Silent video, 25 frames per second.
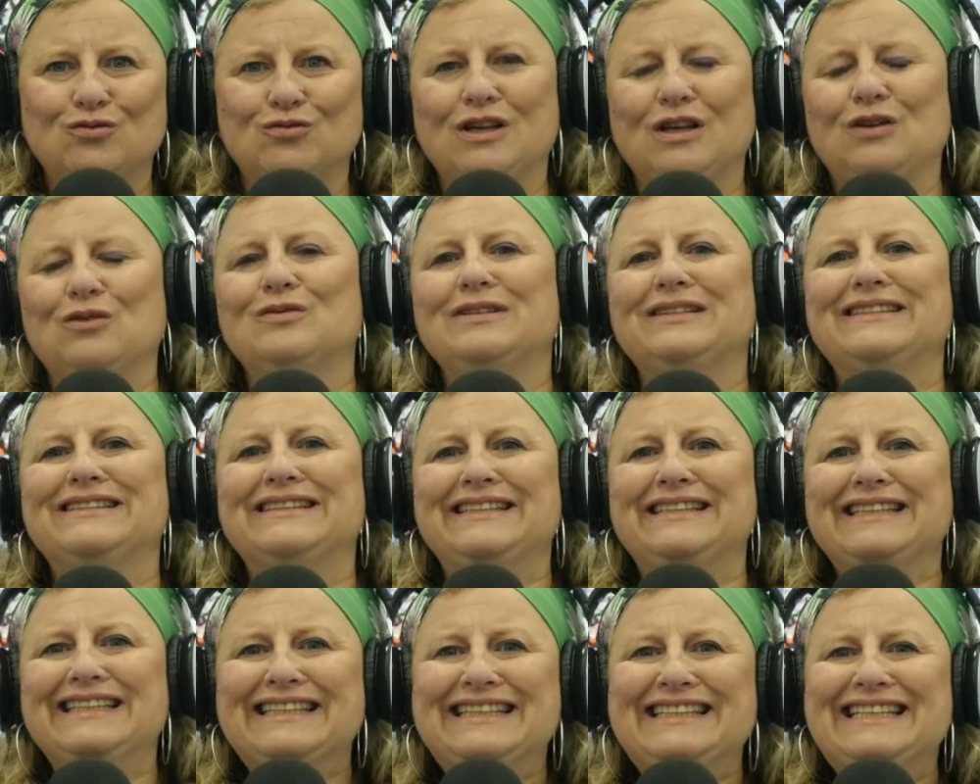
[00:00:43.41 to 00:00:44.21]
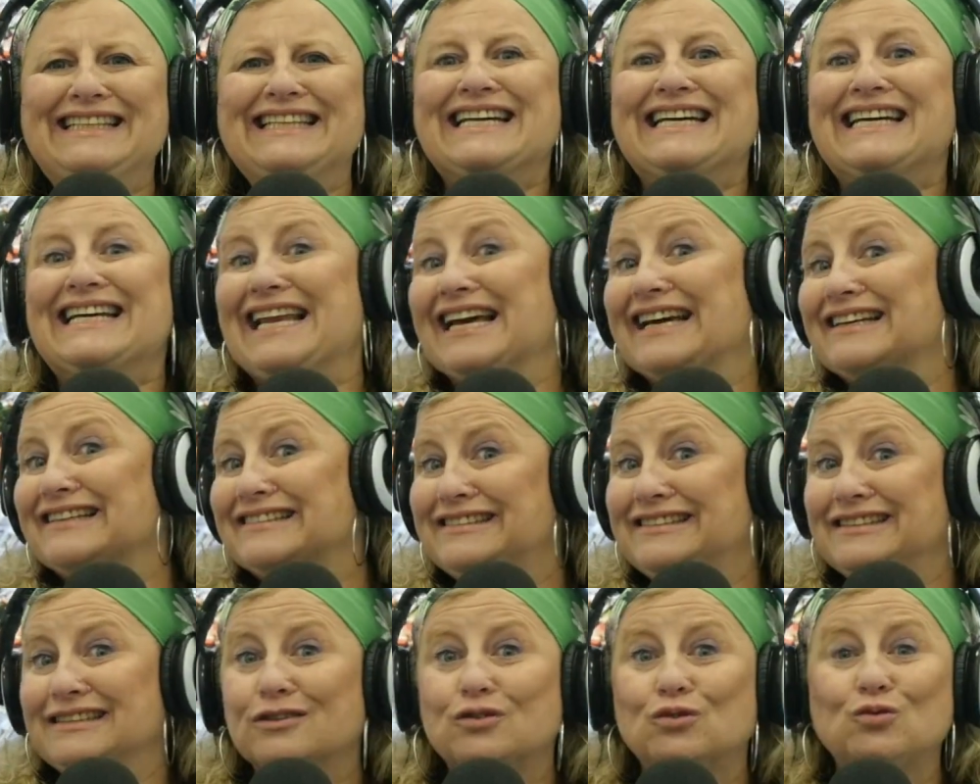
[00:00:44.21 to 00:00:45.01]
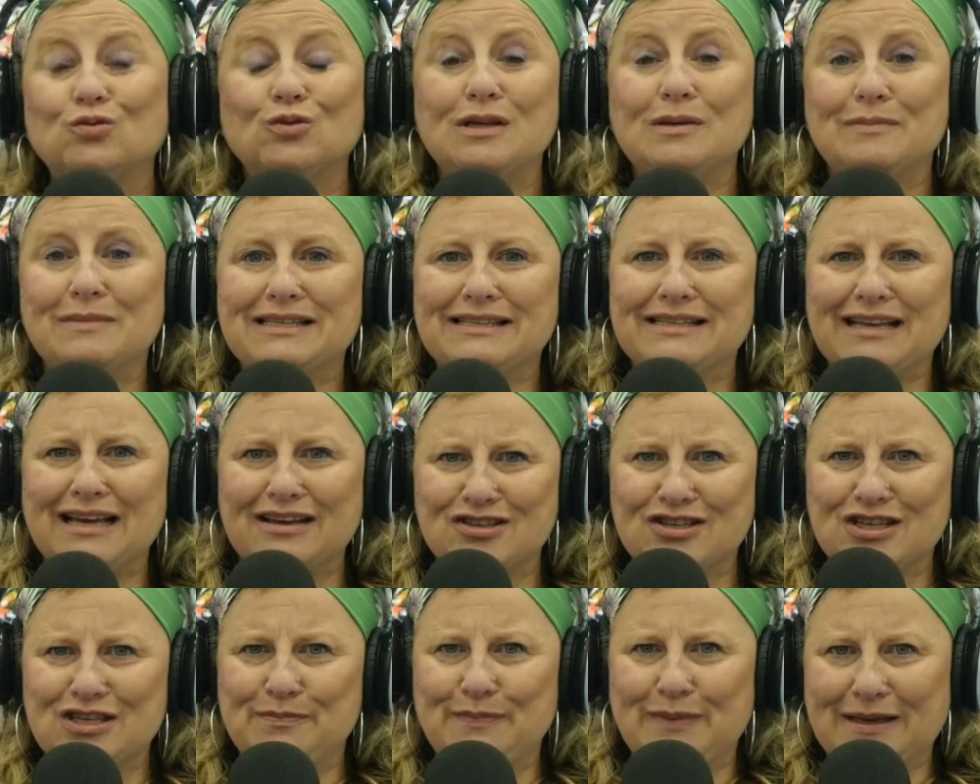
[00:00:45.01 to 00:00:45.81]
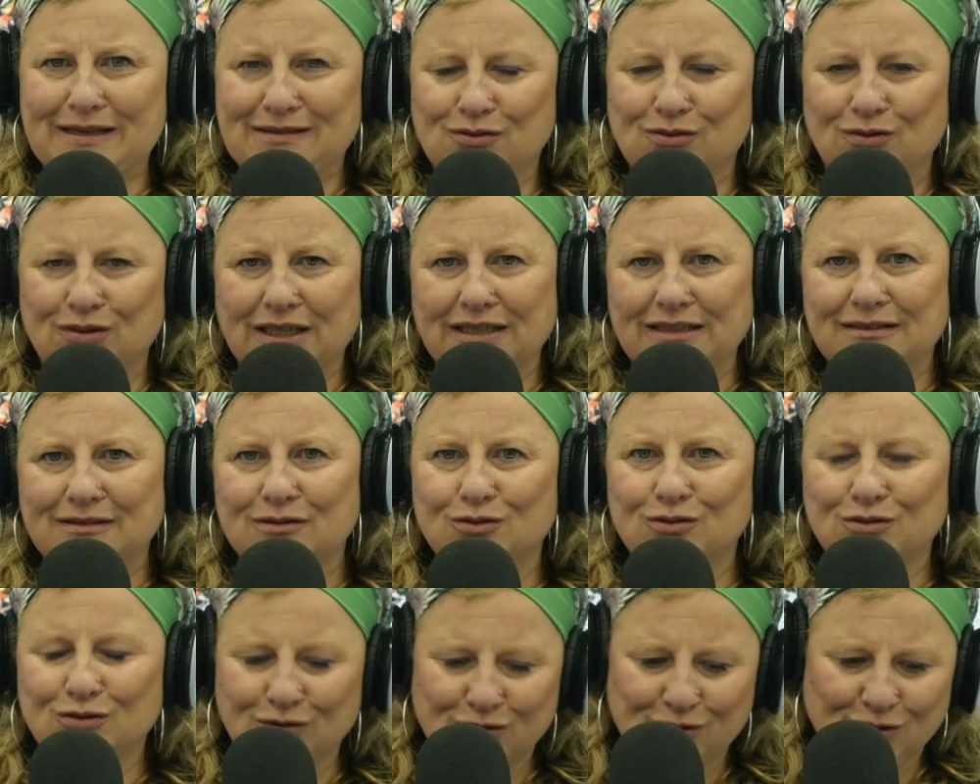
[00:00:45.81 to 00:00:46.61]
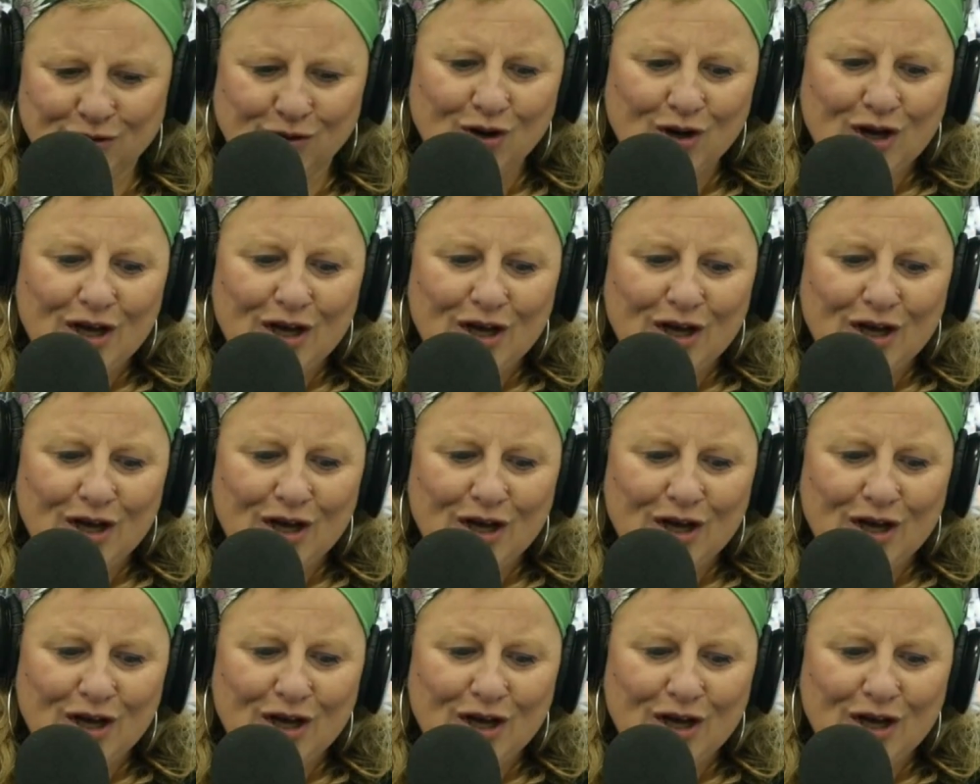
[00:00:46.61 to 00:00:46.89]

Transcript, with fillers: Nous allons essayer d'éclaircir tous les messages qui passent sur les réseaux sociaux